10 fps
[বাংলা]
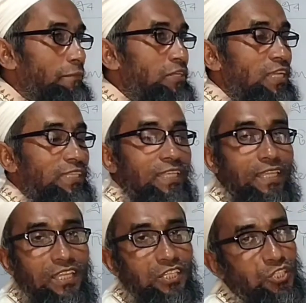লাভের সাথে
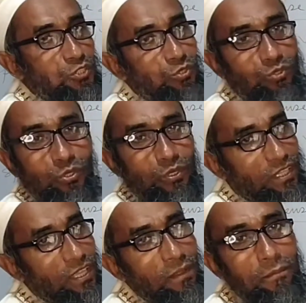এস যুক্ত
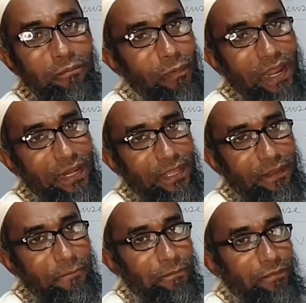হইতে পারে